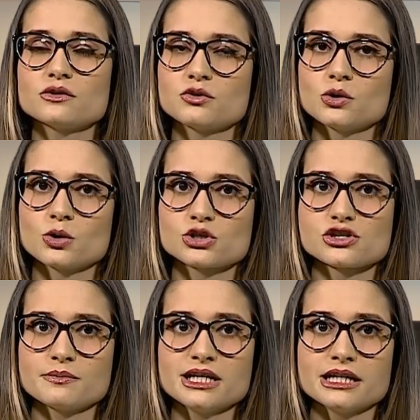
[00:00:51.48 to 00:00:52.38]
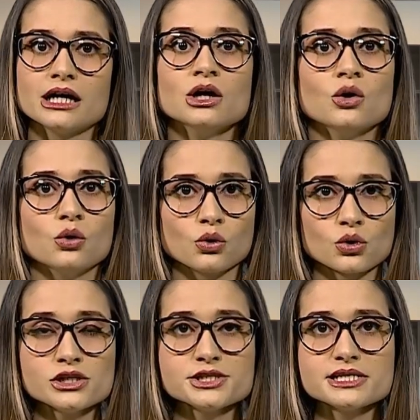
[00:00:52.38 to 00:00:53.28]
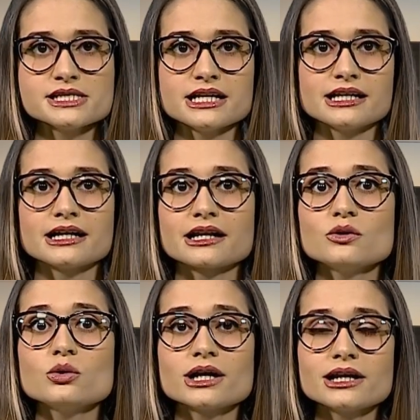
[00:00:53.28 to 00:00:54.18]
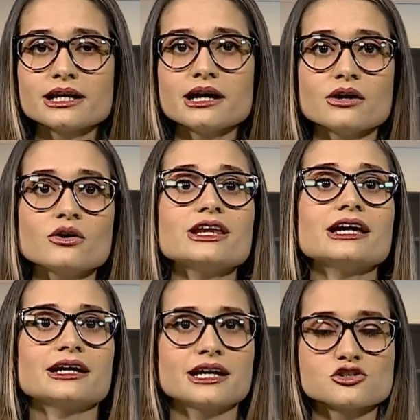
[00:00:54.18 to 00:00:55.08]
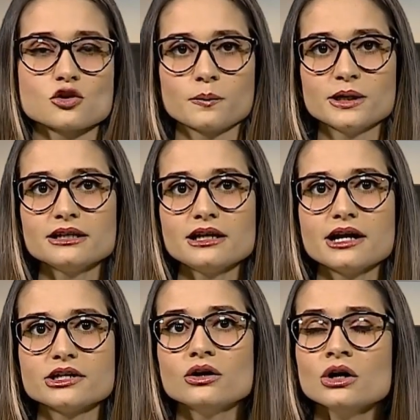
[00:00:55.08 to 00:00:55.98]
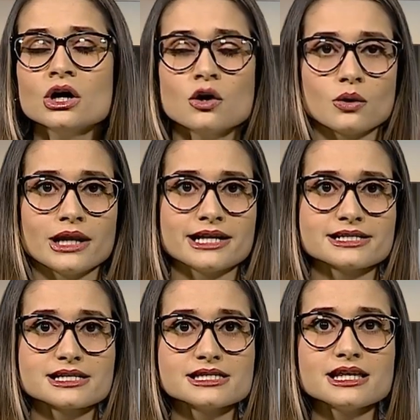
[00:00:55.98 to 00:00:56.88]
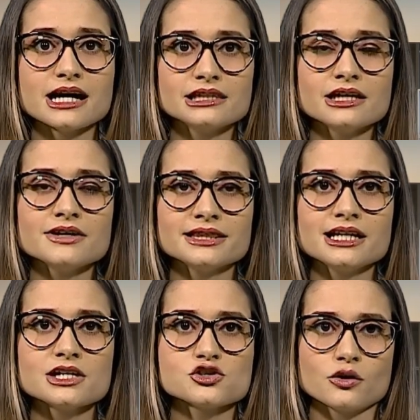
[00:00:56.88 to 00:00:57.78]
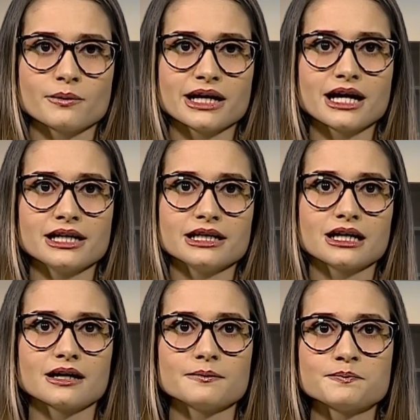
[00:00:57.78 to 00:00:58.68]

de fluvoxamina o colchicina reduzca el riesgo de ingreso hospitalario o la necesidad de ventilación mecánica.